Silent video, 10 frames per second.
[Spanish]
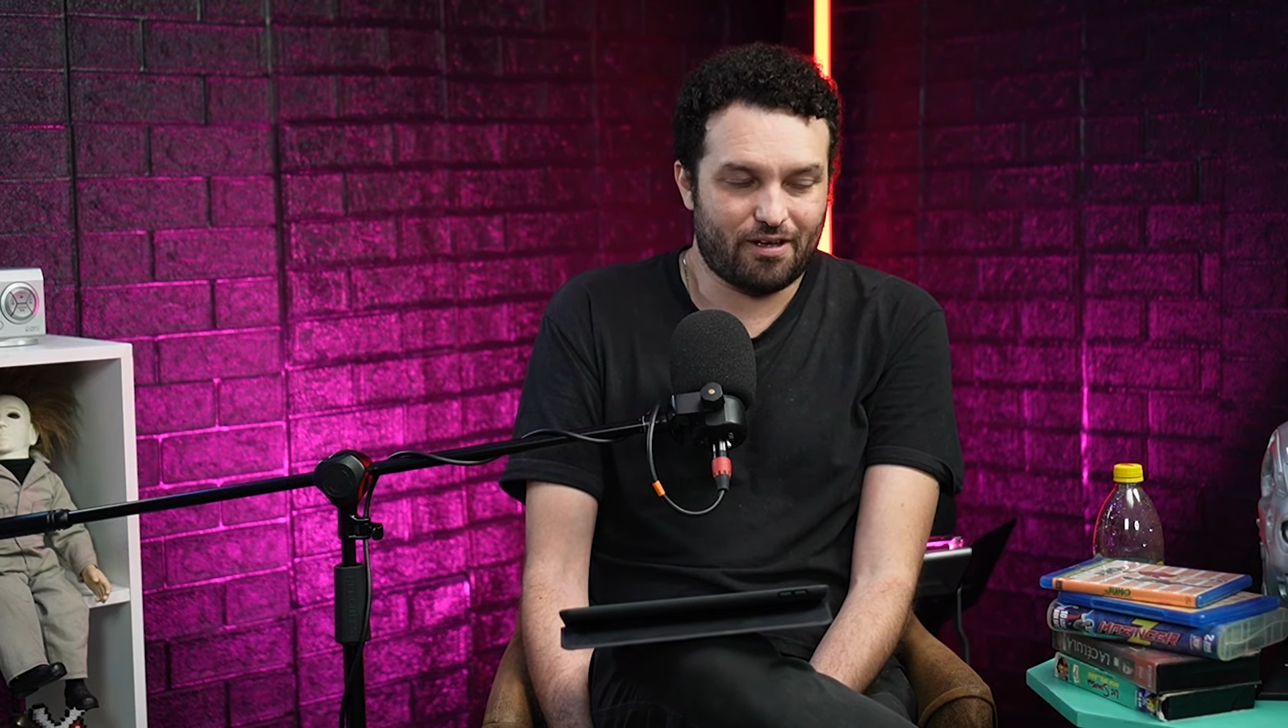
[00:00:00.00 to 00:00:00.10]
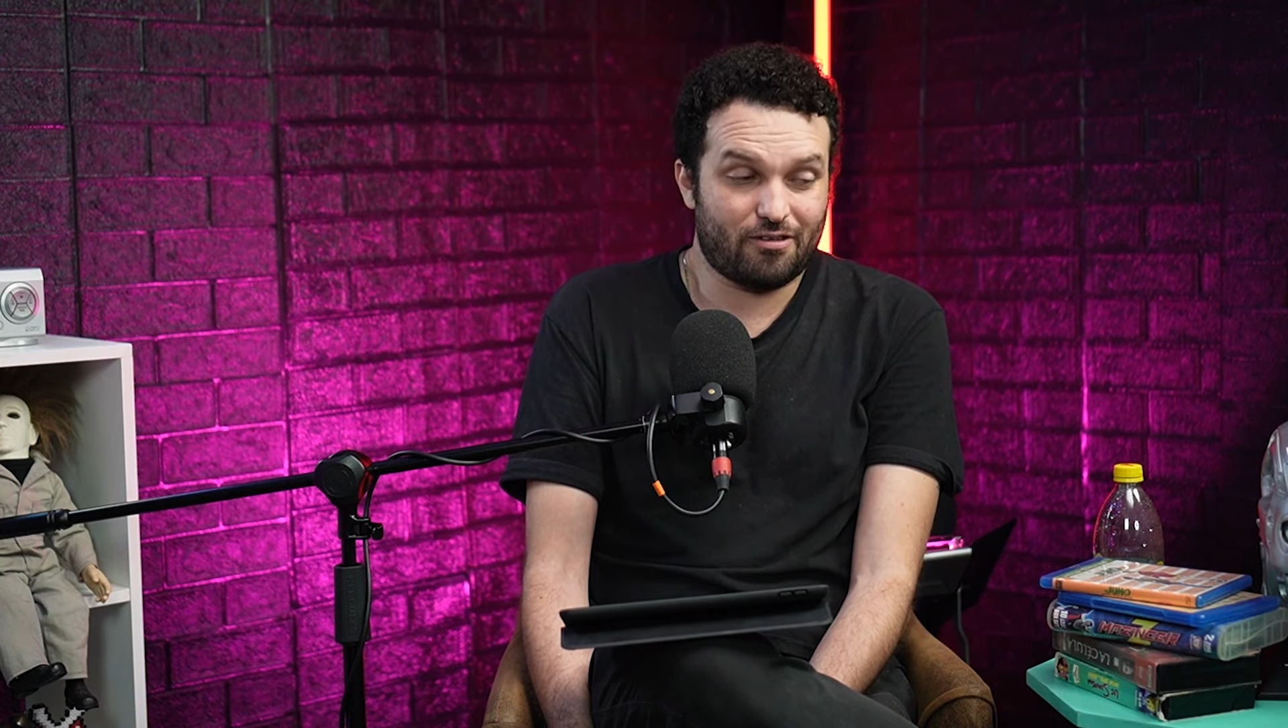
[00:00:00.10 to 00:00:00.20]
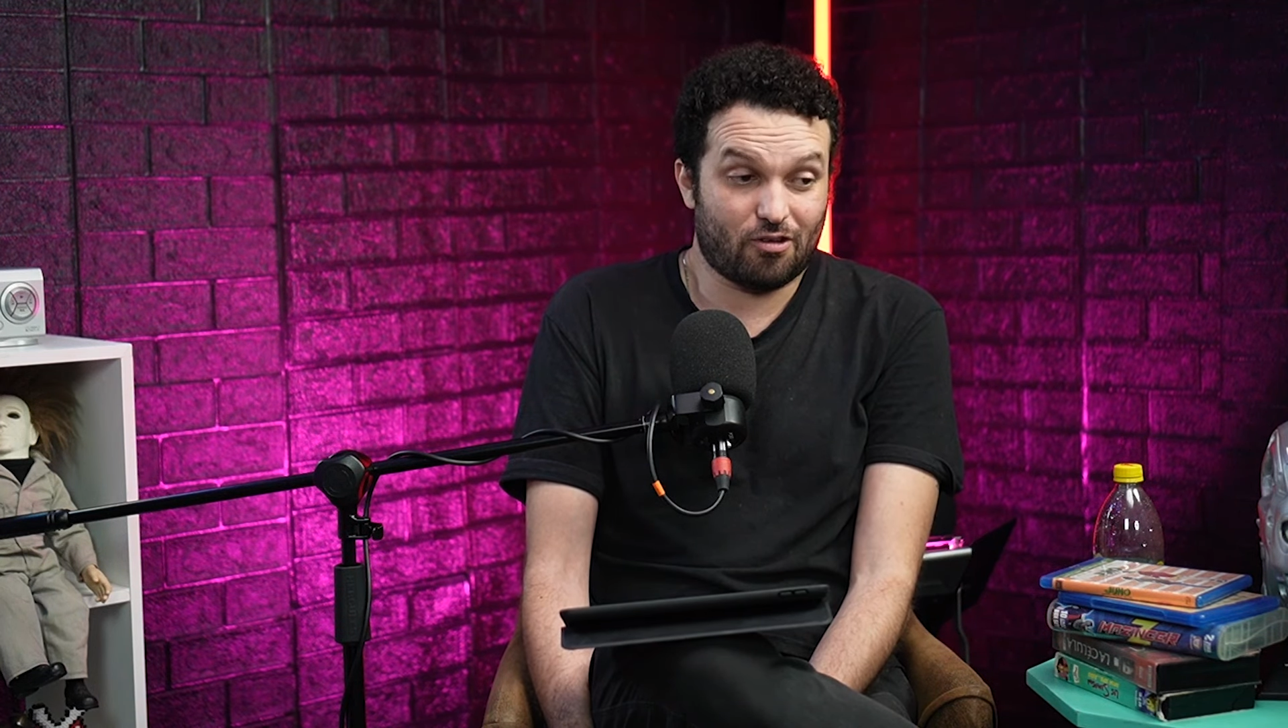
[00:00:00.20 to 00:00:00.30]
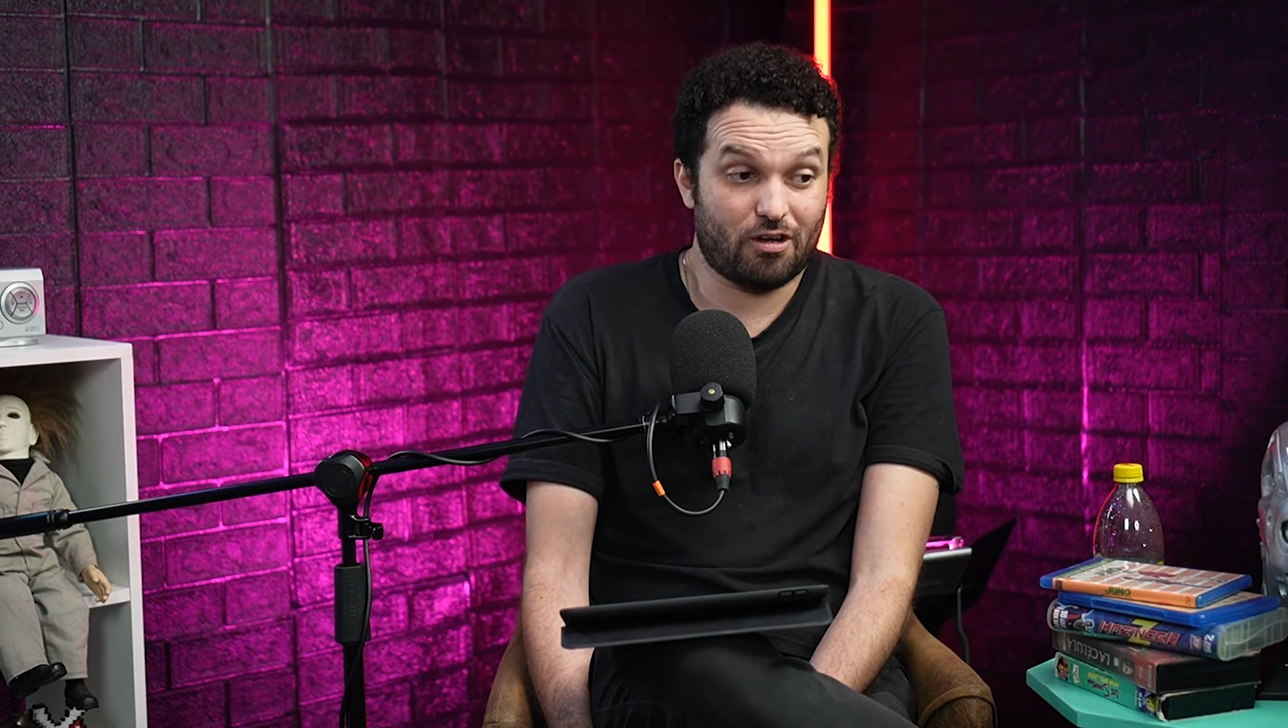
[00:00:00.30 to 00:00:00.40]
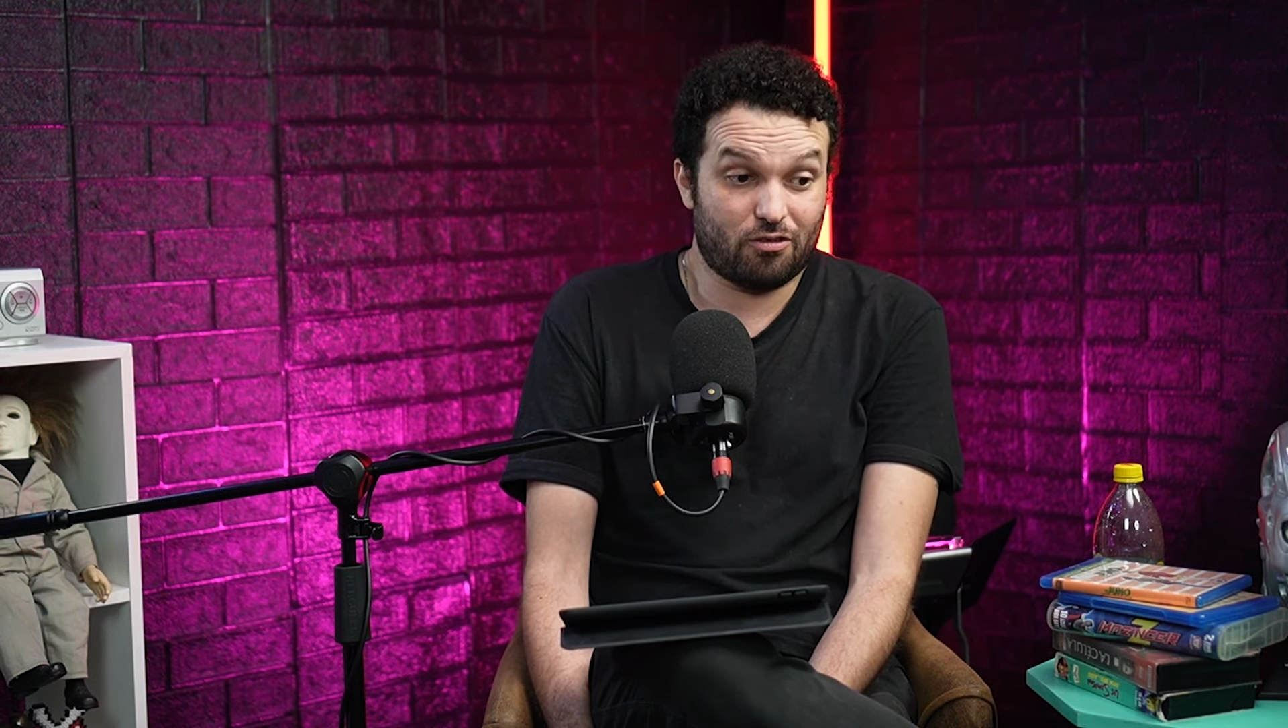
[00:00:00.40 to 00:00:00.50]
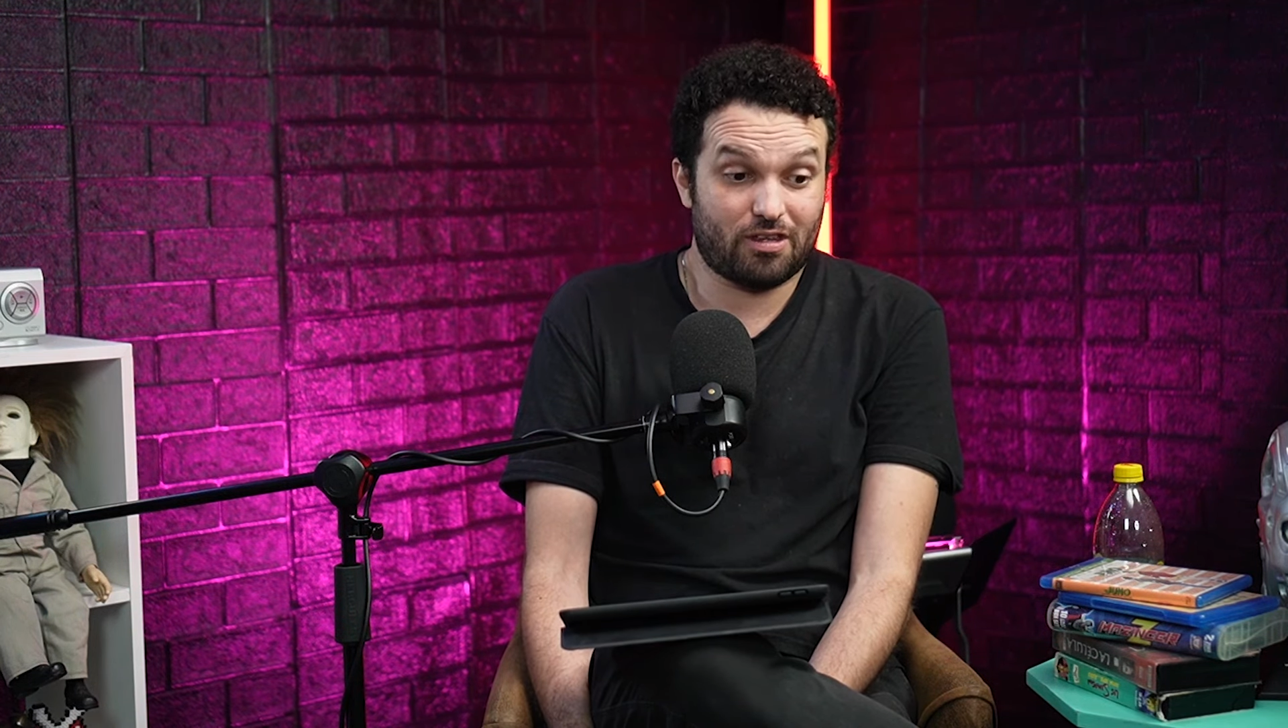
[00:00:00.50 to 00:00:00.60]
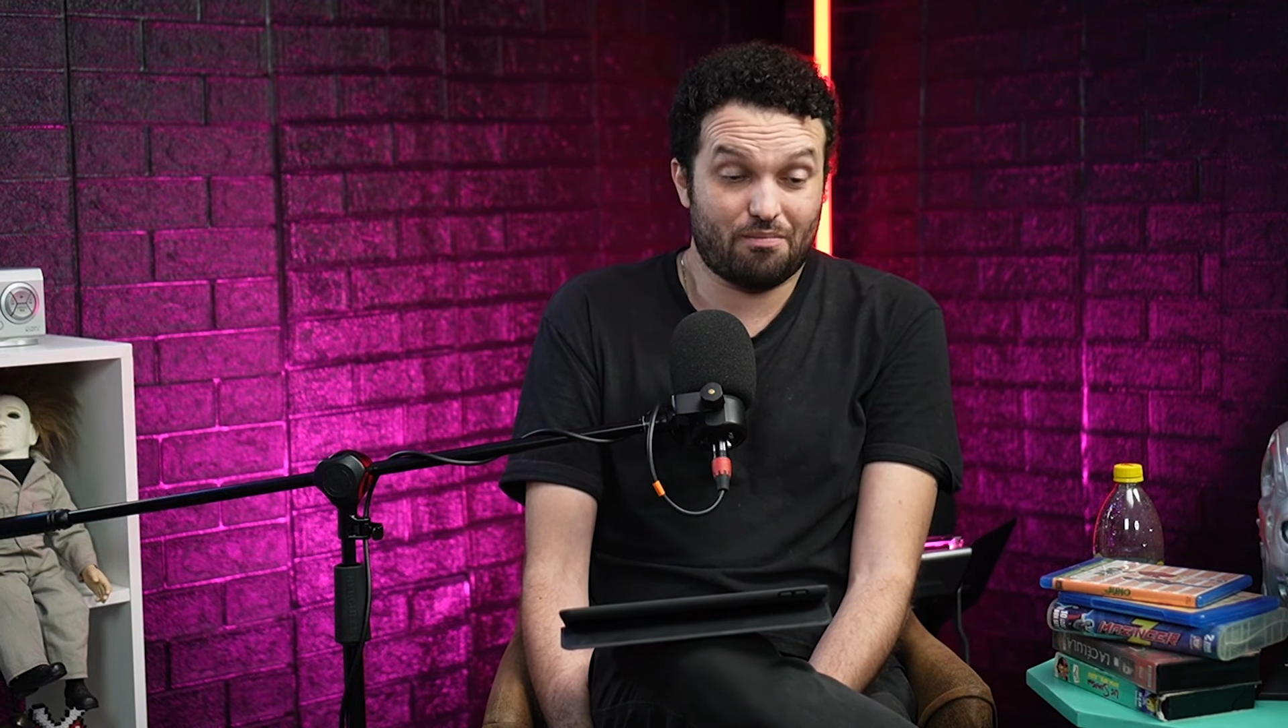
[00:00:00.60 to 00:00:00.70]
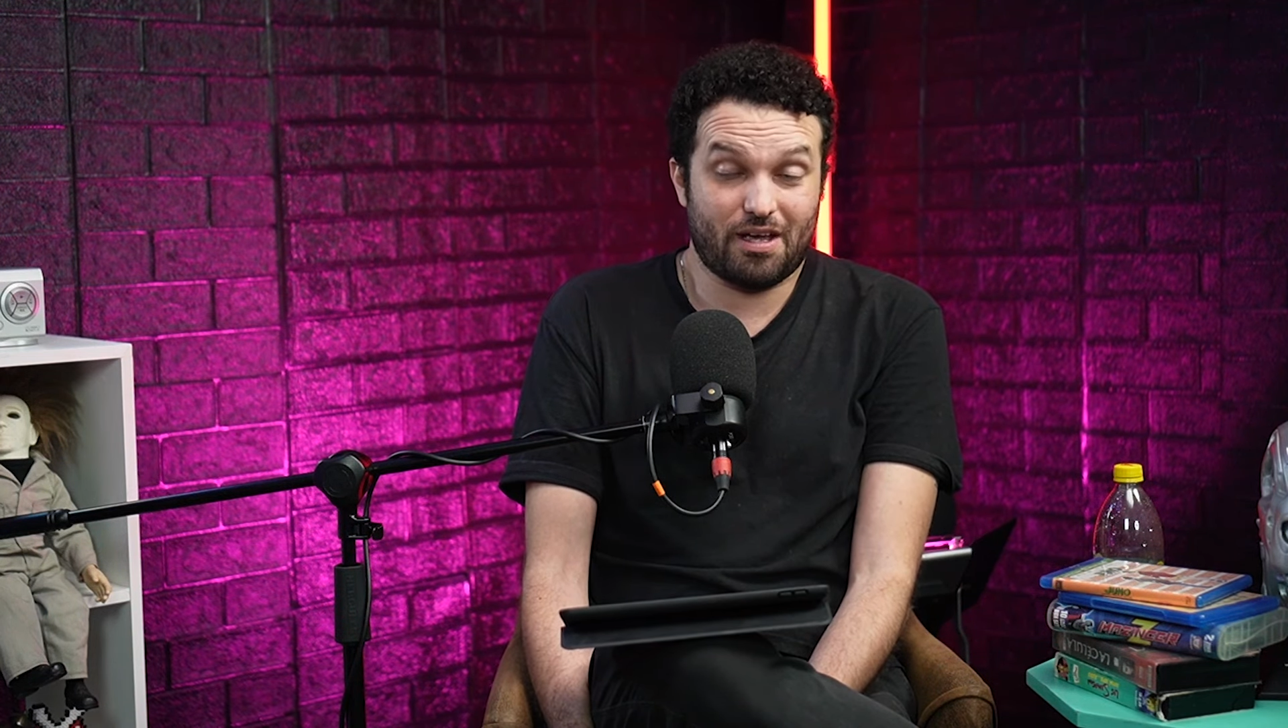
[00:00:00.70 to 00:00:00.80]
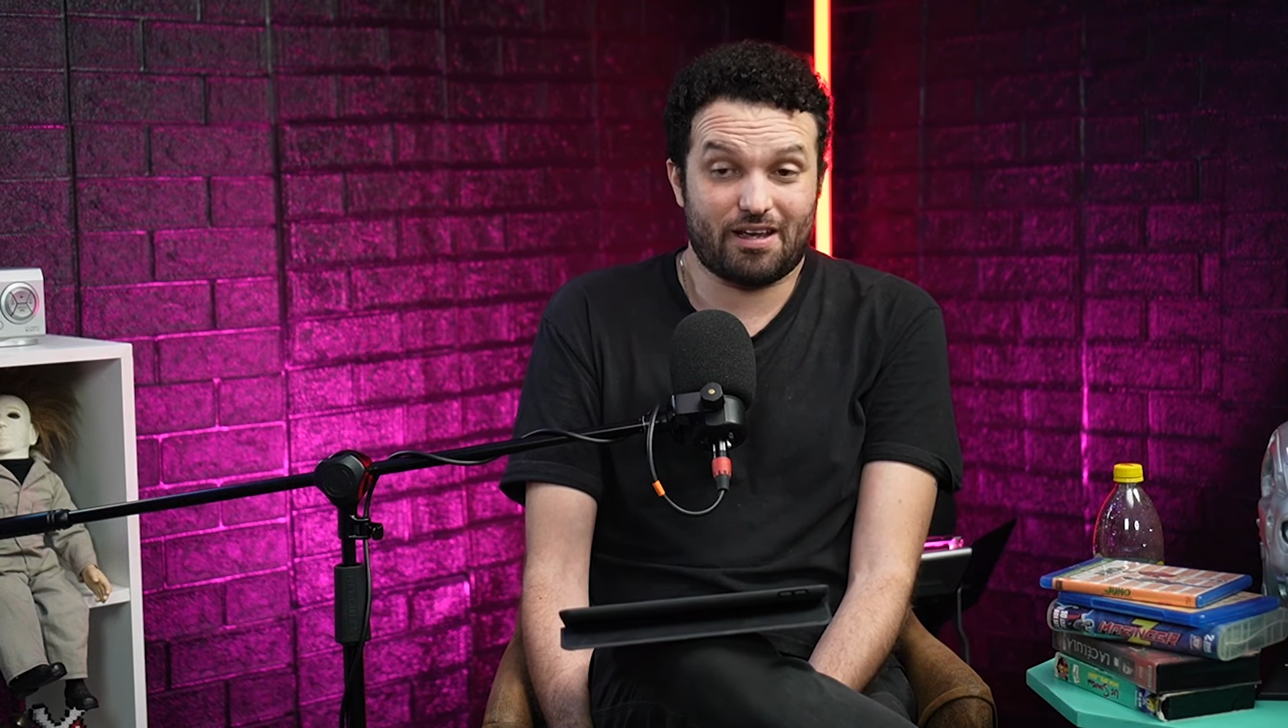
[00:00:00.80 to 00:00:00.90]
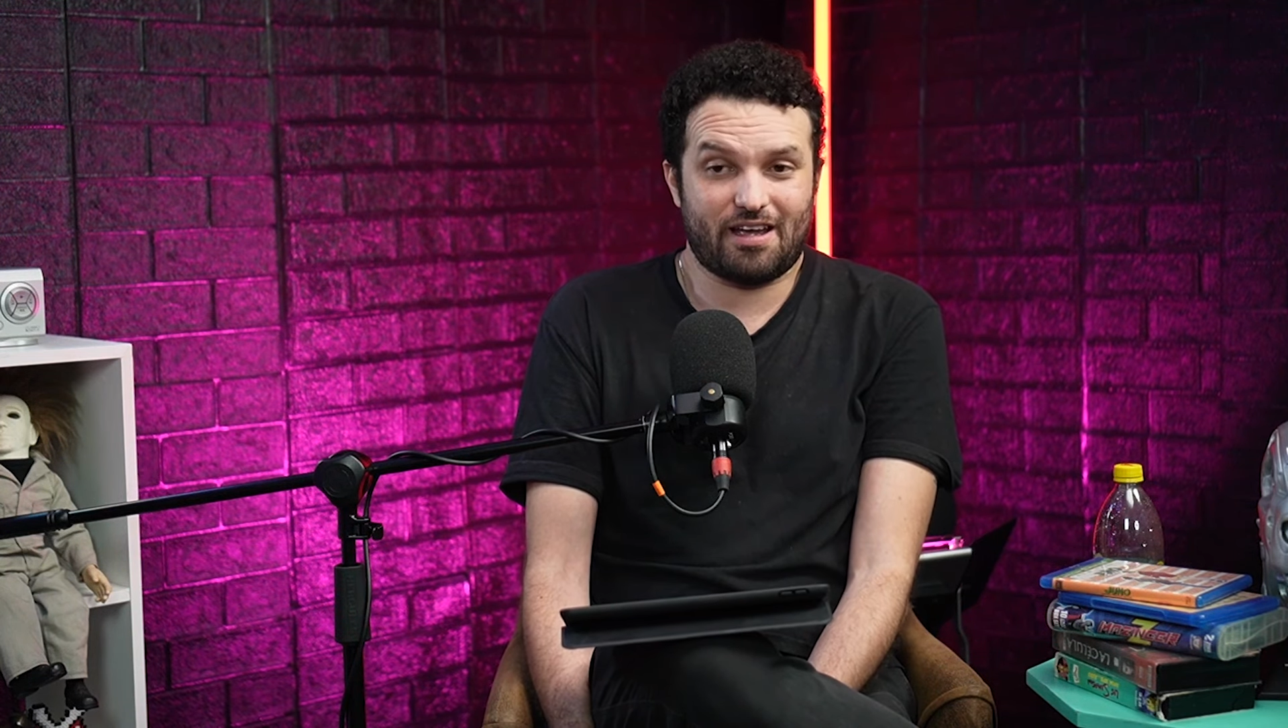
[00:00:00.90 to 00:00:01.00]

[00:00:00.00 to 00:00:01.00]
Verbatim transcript: esto causó también